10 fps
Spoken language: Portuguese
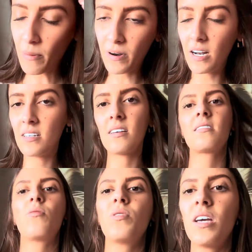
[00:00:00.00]
pra eles
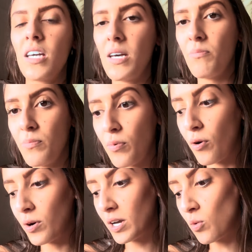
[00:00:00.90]
essa unha aqui,
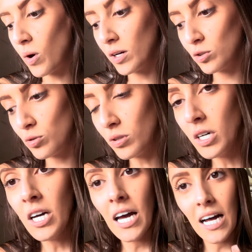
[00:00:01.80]
por enquanto,
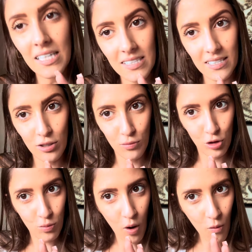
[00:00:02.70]
ela está sendo
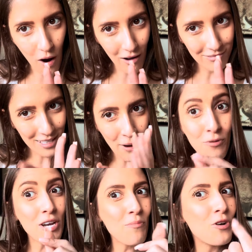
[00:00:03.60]
muito boa, tá?
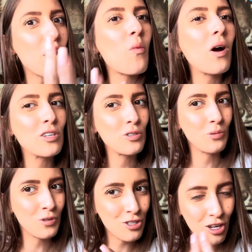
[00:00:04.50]
Por que por enquanto?
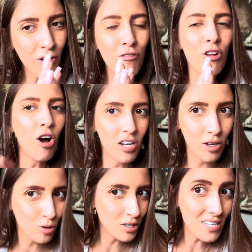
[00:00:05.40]
Porque isso aqui é um vlog,
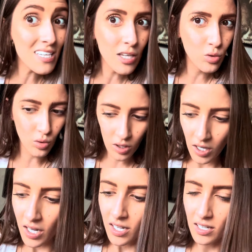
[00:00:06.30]
eu tô testando,
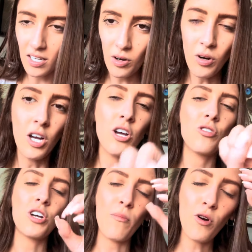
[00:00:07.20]
entendeu? Eu
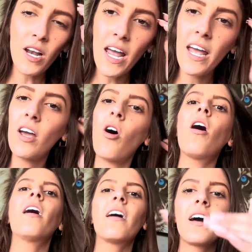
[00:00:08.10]
já molhei, ó,
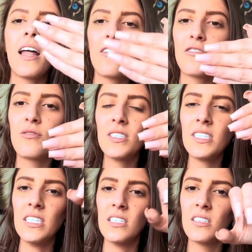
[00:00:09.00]
ela ficou
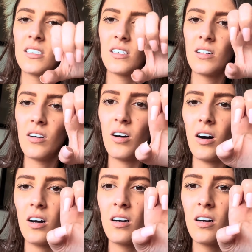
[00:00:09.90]
assim, ó.
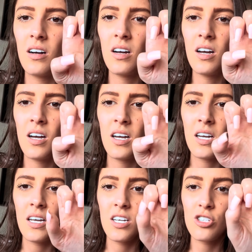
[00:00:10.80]

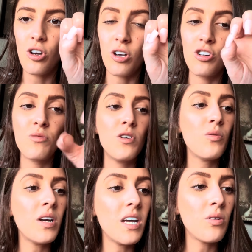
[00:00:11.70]
Só que eu
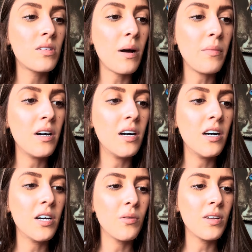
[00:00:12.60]
diminuí o
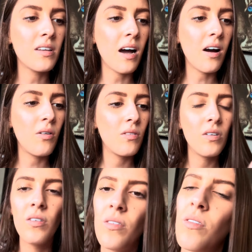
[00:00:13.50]
tamanho e tal,
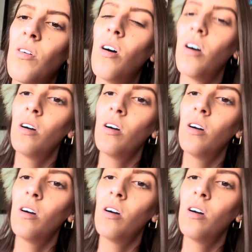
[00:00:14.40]
ó.